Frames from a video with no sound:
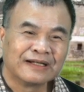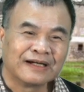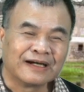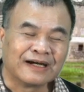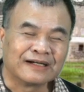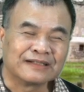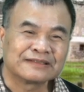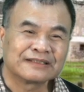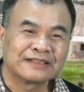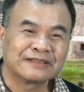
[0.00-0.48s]

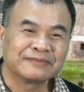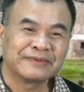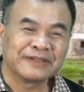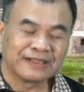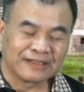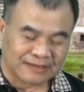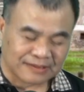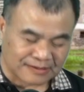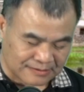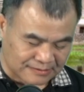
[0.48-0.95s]
而特别
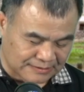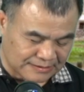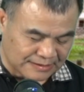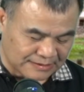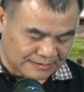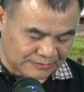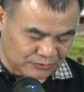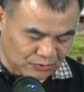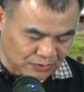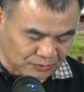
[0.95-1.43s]
呢，
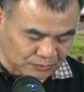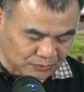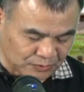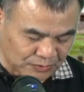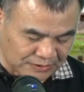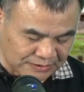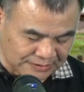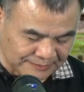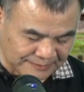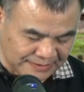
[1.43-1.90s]
在《水浒
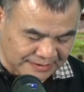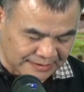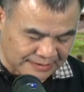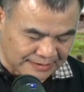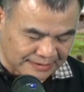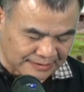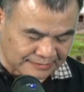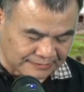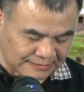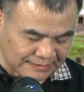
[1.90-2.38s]
传》里面
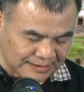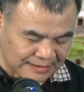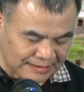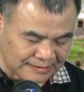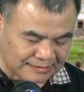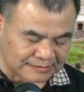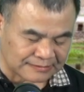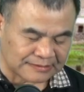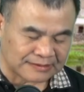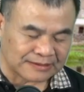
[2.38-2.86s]
呢，
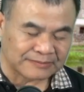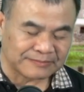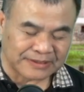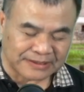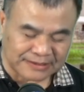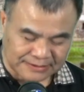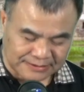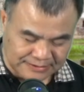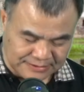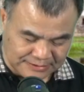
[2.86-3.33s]
他特
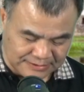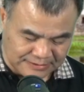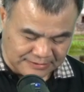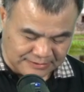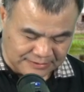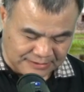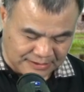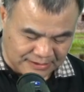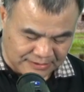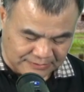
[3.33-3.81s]
别
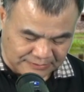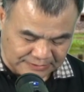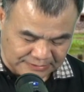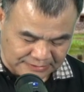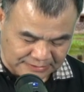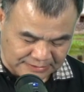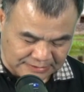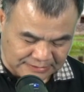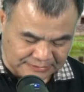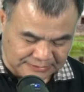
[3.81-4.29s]
提到
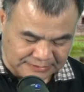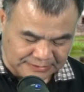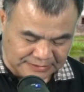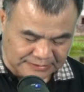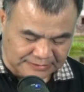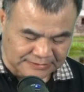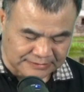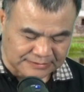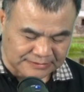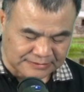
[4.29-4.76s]
一个
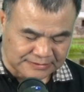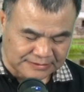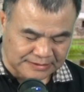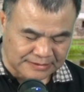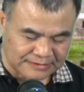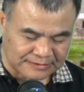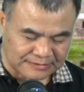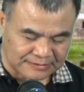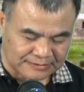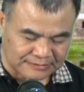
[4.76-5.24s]
兴
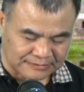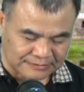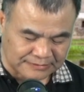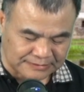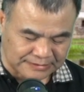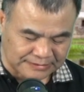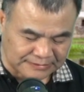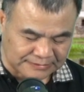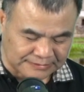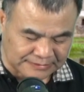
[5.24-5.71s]
建
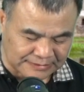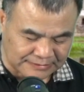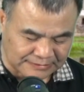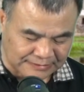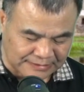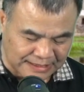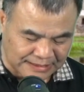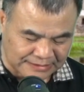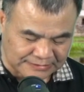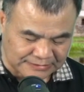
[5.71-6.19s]
兴
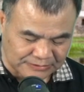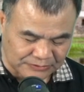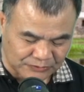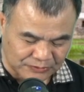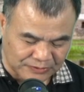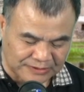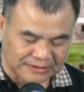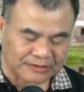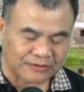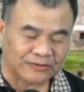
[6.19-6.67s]
建大
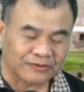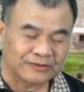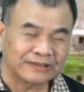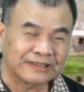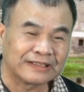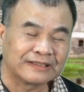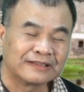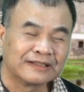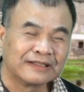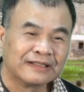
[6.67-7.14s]
型园林宫
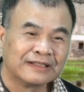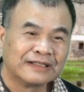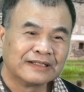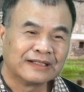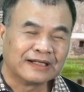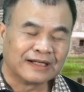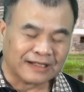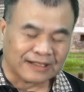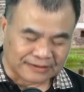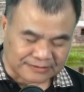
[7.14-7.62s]
殿，
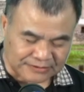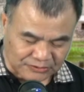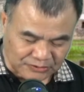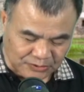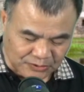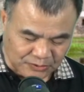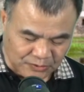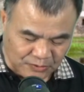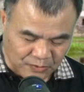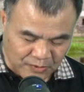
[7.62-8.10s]
啊，叫
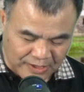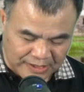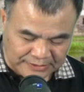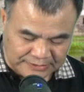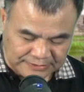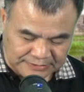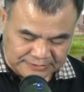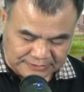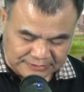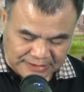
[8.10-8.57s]
做
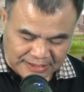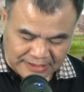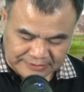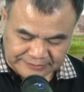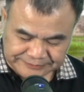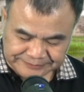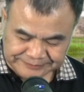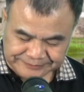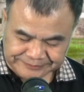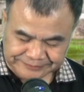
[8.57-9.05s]
花石纲，